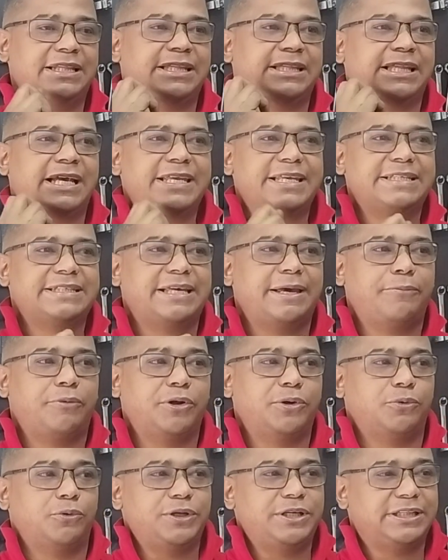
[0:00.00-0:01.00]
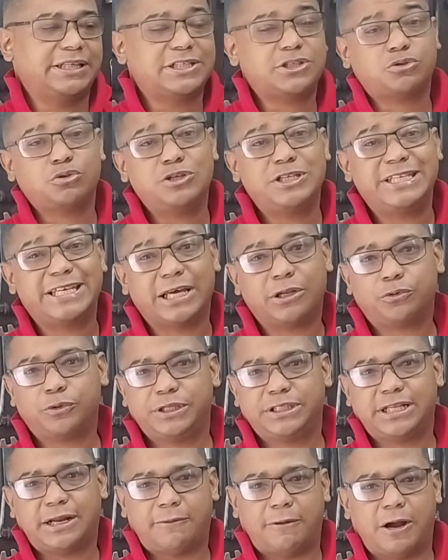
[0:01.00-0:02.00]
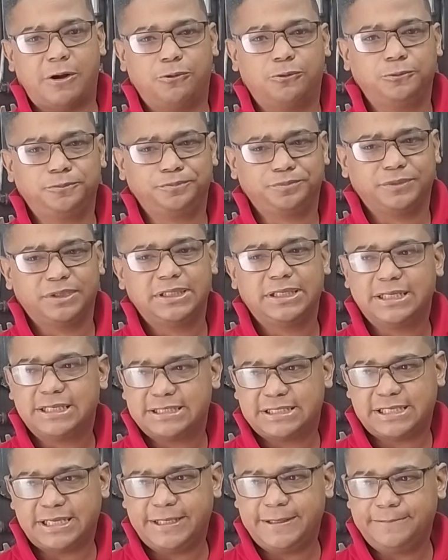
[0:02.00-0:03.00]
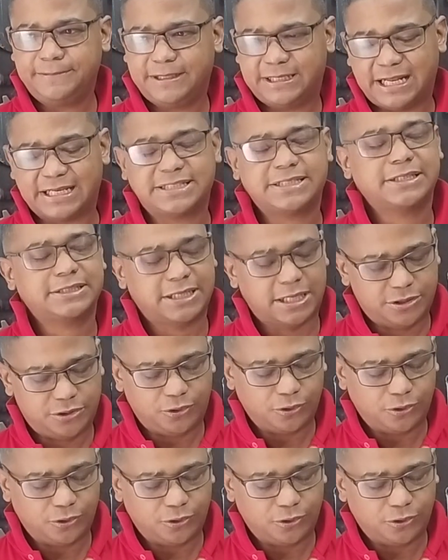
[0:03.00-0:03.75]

El detalle es que, bueno, ahorita estoy lleno de trabajo, sí, gracias a